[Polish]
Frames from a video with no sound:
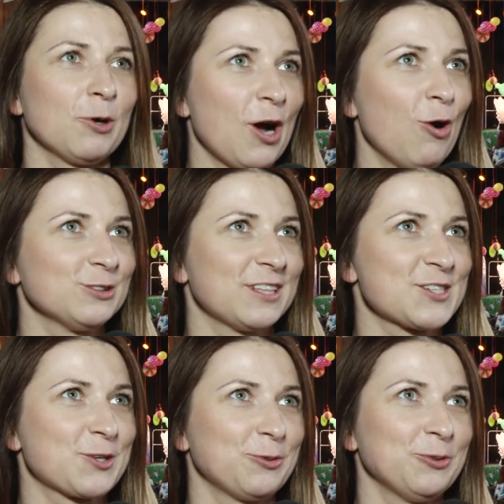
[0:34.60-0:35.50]

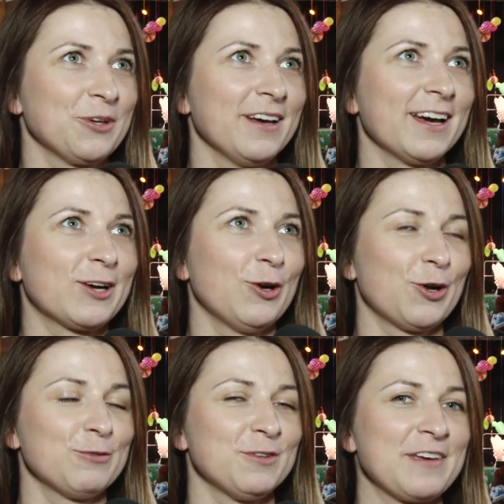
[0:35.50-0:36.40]
Pocahontas króluje,
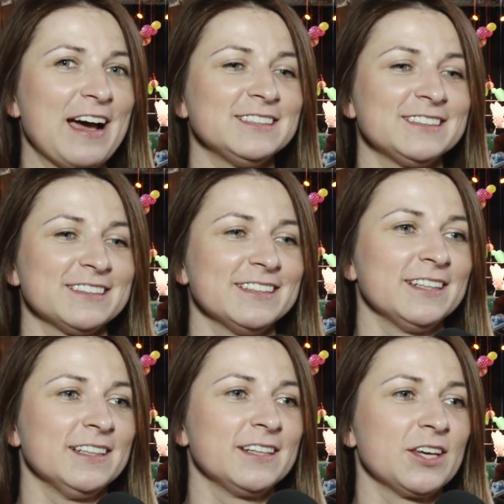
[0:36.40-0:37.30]
kolorowy wiatr
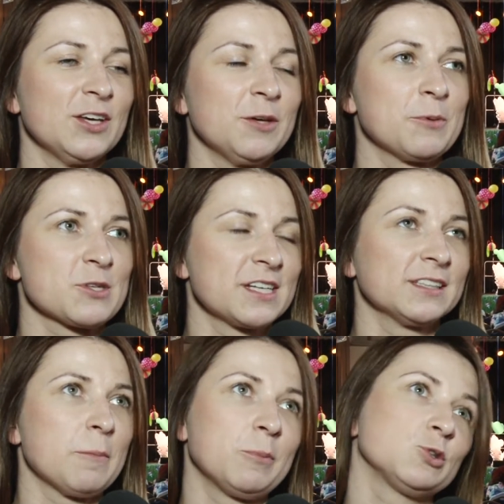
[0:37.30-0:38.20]
e, i
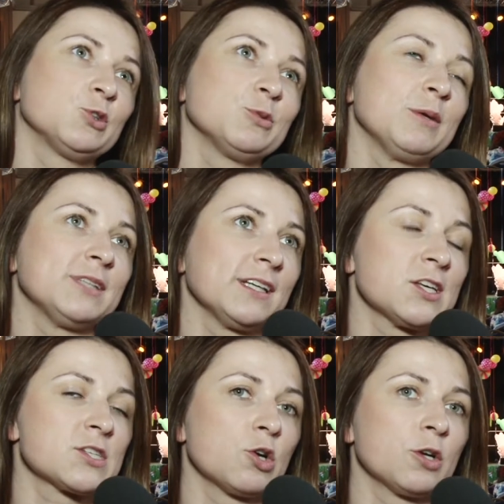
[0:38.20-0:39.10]
piosenka pod tytułem Tej
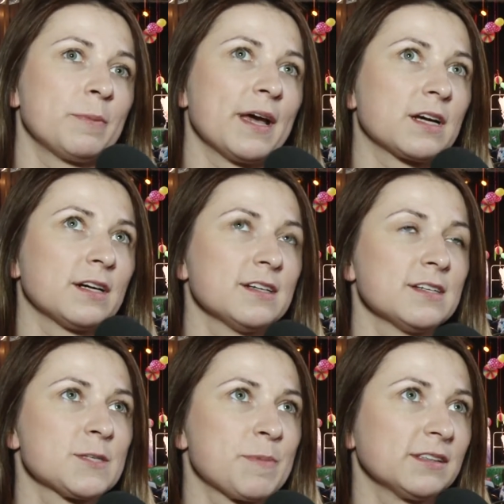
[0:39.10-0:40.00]
historii bieg
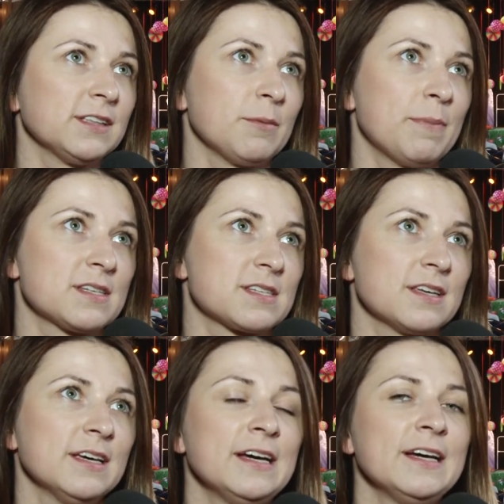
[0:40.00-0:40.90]
e, z pięknej
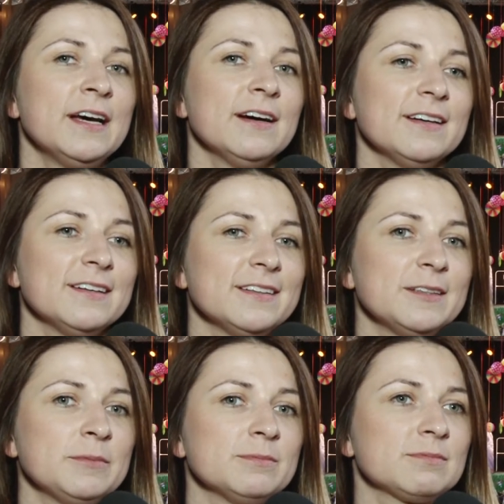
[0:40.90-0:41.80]
bestii.
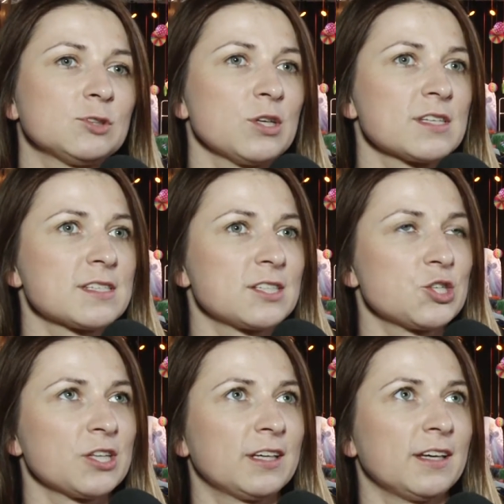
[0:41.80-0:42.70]
To jest
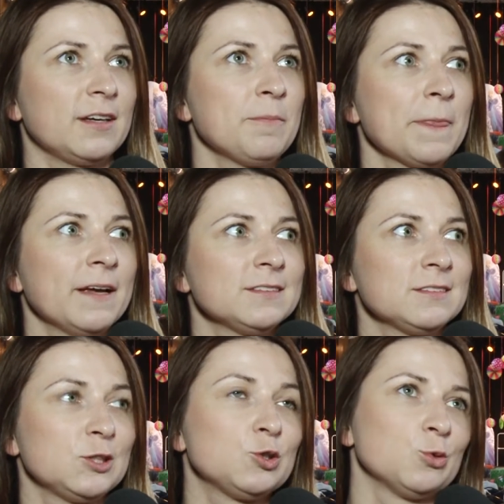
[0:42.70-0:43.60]
też taki
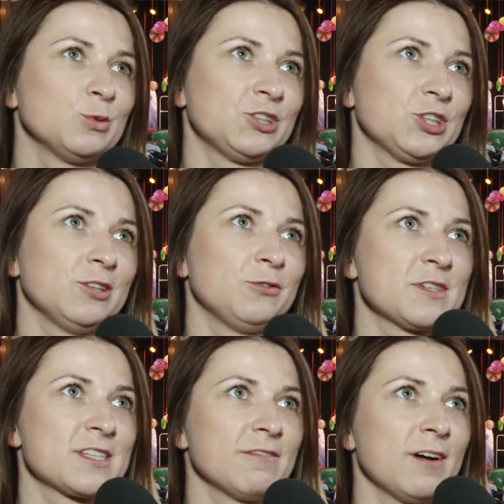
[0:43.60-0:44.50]
tytuł naszego
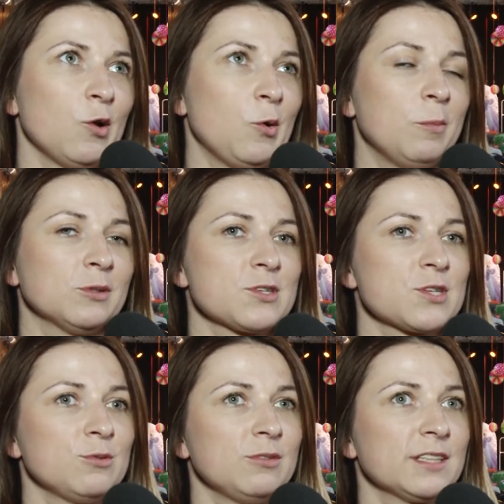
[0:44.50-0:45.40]
festiwalu, bo to
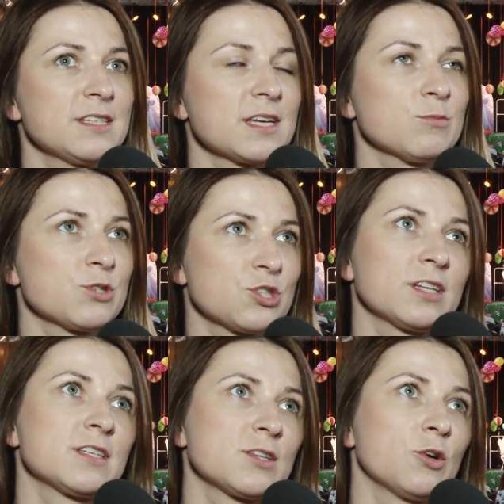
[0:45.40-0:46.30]
są Legnice
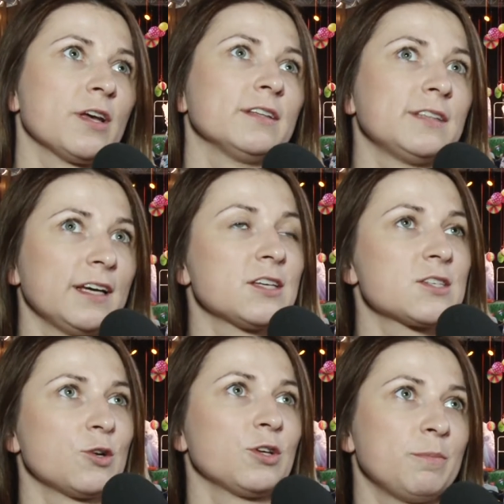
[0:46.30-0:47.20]
Muzyczne Historie tej
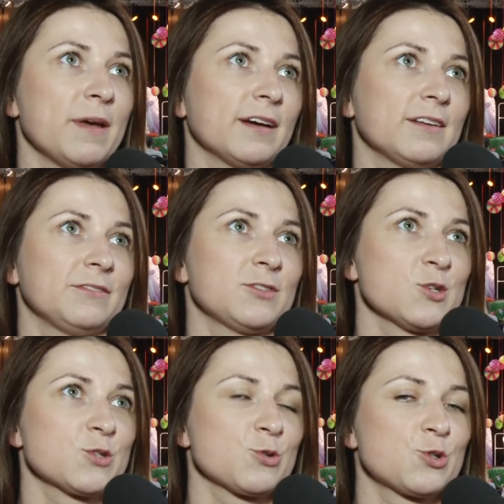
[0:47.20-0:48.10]
historii bieg. W
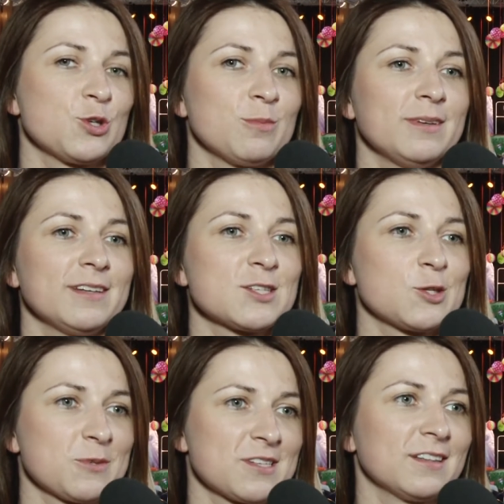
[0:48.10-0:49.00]
związku z czym jest
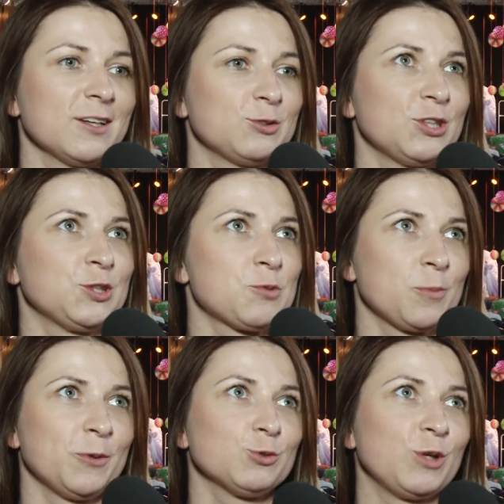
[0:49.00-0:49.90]
to piosenka, która się
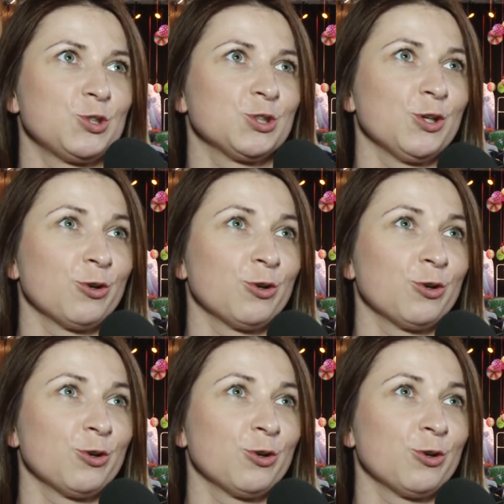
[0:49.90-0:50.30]
przeplotła już